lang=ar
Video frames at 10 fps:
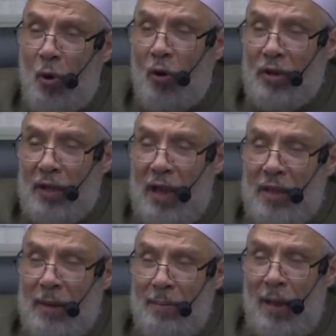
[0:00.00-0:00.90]
أغلق
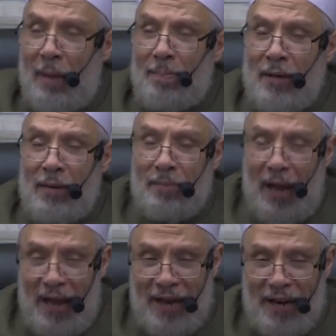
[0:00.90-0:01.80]
هذا الباب من
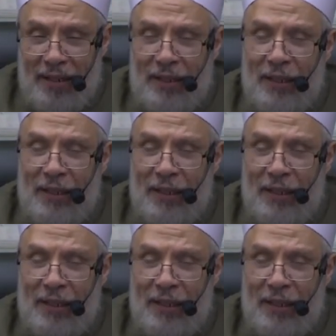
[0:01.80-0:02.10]
المحارق